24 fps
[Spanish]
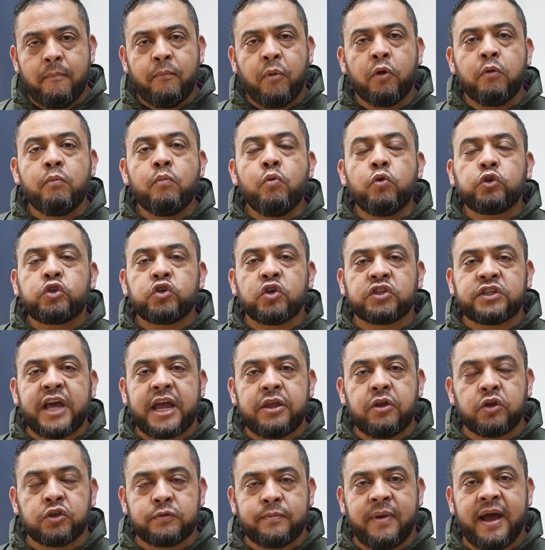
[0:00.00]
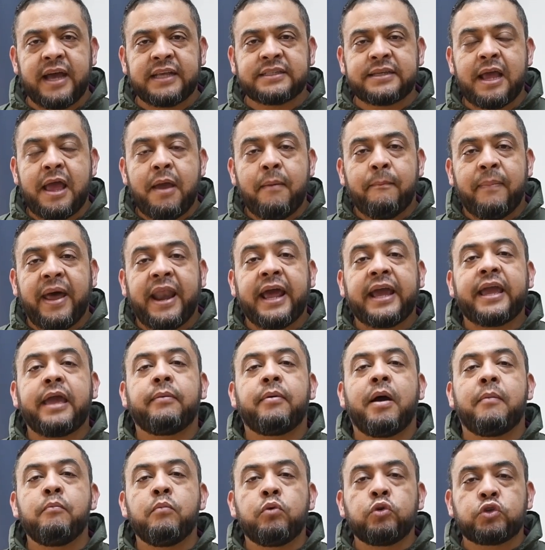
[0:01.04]
por muchos años más para que
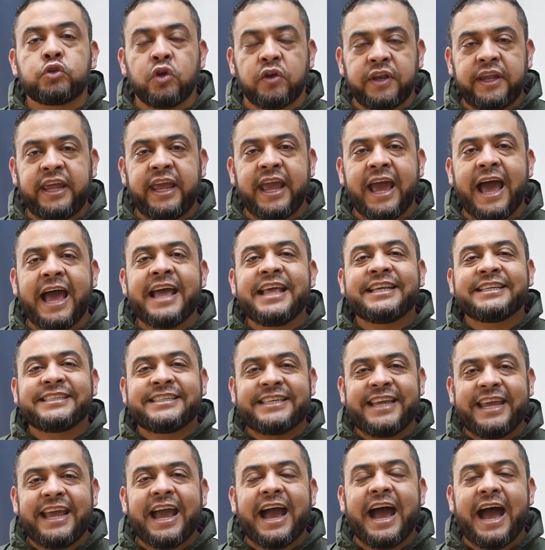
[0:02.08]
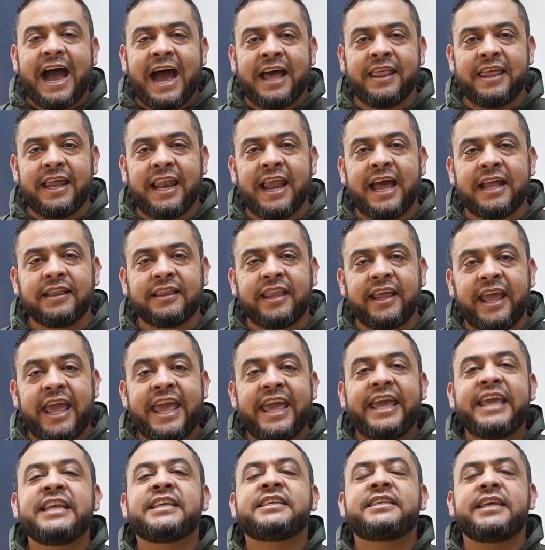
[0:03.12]
Bambusonía siga
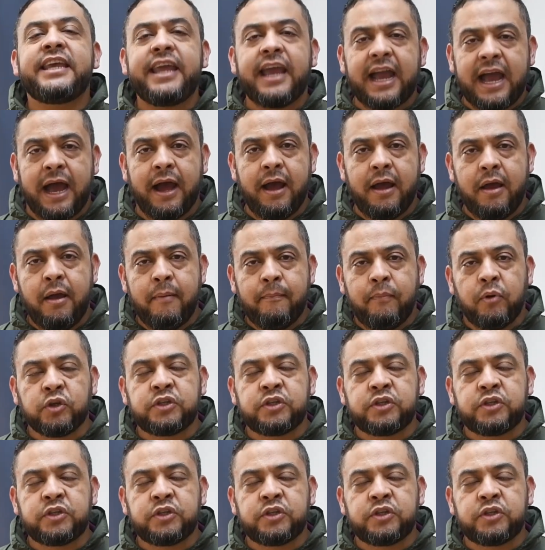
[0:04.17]
adelante y siga